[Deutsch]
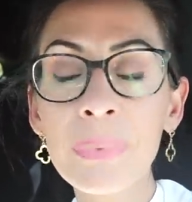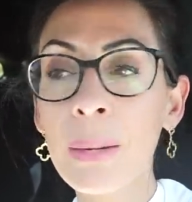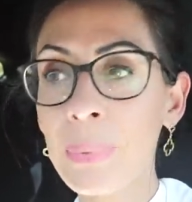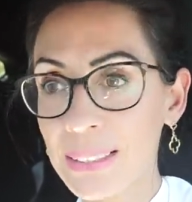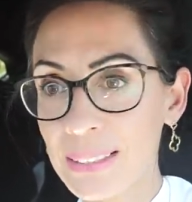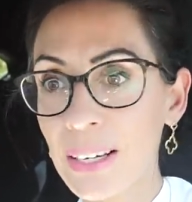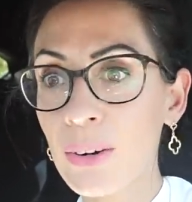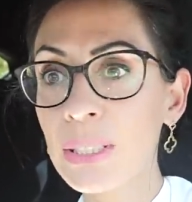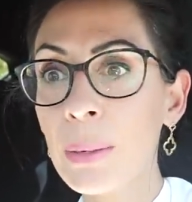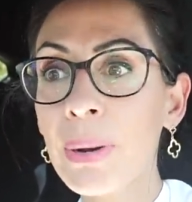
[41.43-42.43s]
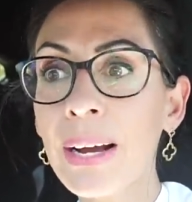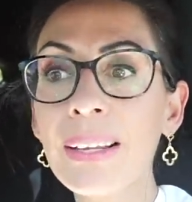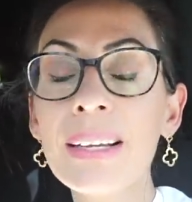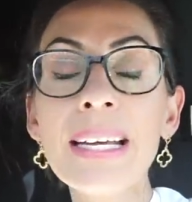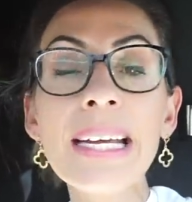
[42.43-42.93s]
Der Max ist auch
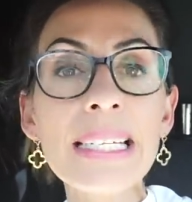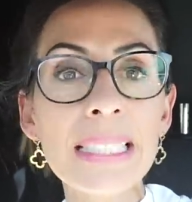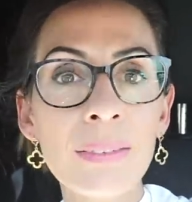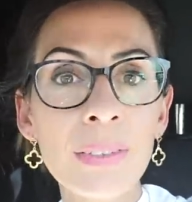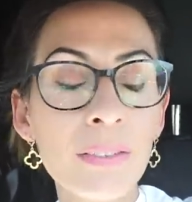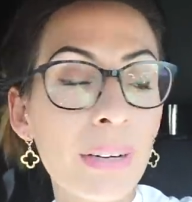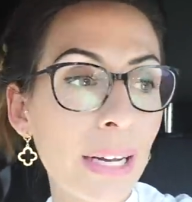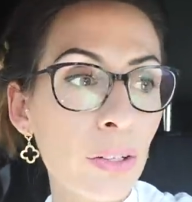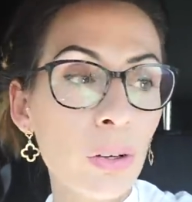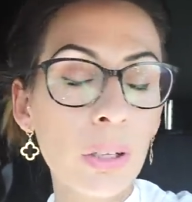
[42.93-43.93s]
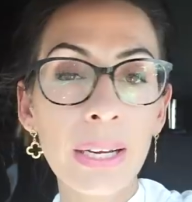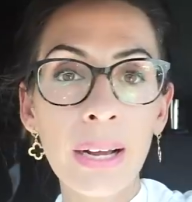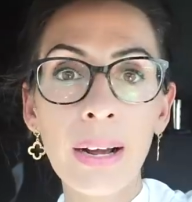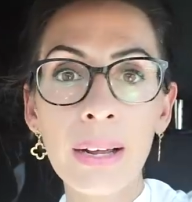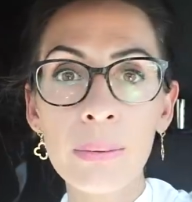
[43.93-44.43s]
dabei, denn wir waren noch
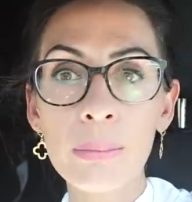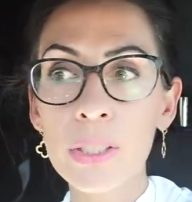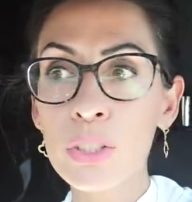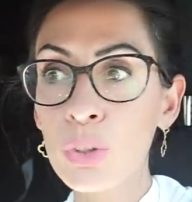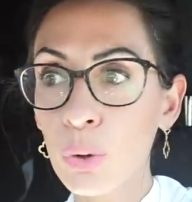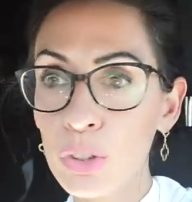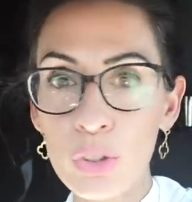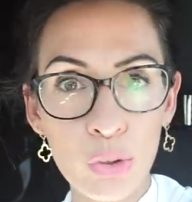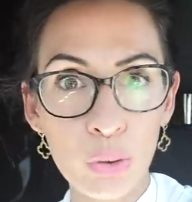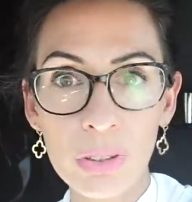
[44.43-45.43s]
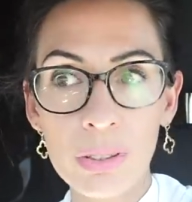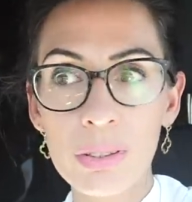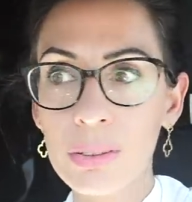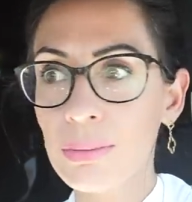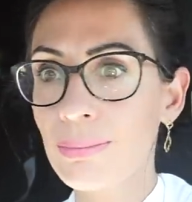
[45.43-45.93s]
nach einem
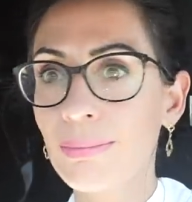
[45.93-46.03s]
Sonnenschutz